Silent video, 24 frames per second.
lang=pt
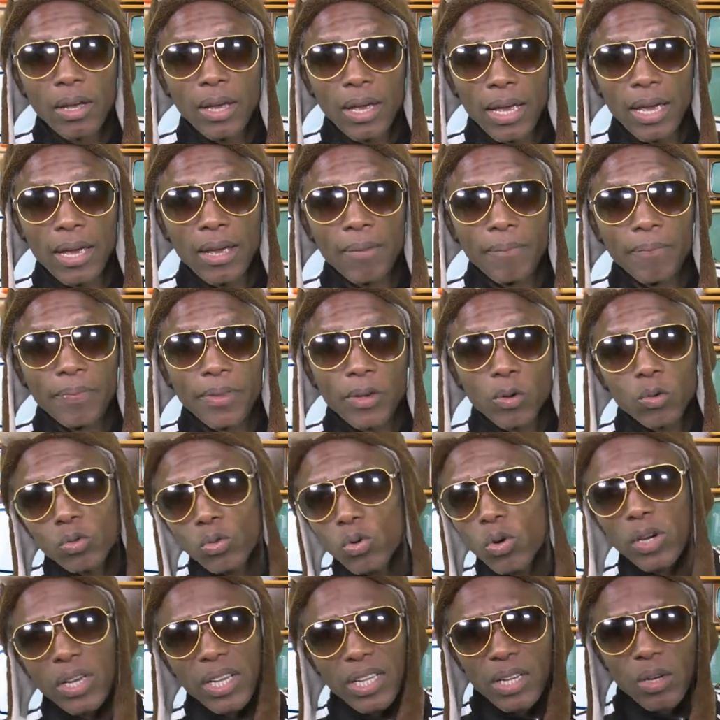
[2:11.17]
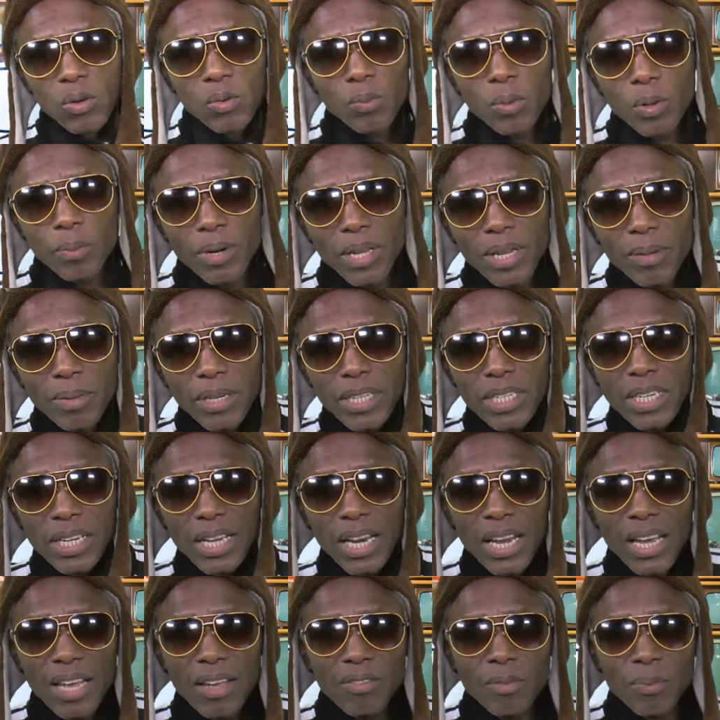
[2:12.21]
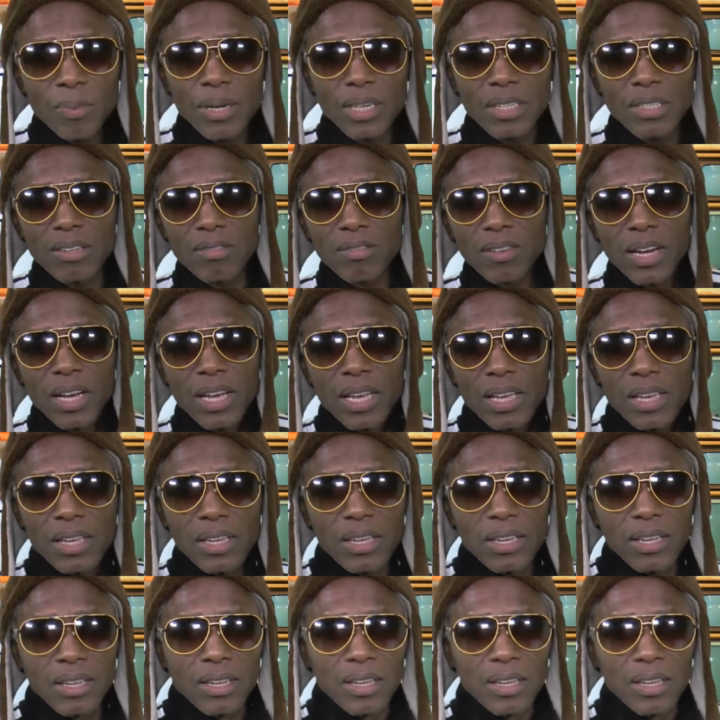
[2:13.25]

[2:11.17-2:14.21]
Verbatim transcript: É, os correios tá com problema aí de greve, parece que vai...